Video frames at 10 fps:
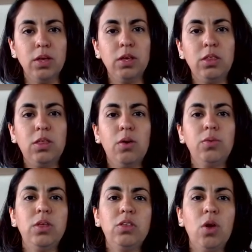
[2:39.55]
Então,
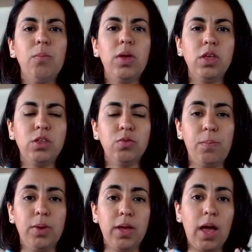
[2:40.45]
inicialmente, eu vou
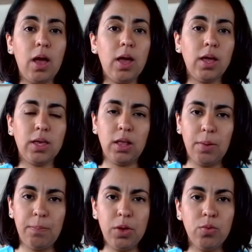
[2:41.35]
pegar
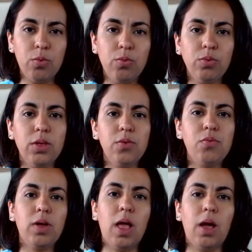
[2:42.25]
aquela pergunta e
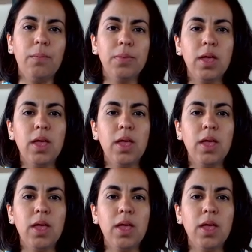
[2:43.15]
falar.